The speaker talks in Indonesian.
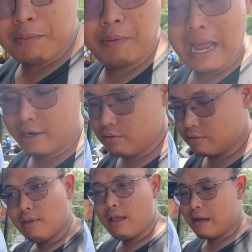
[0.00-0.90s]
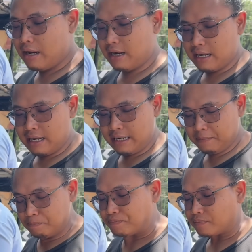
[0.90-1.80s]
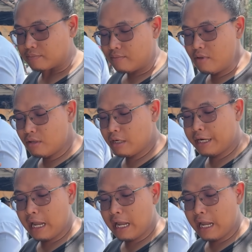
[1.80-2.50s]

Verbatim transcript: enak banget loh. Enak kali dari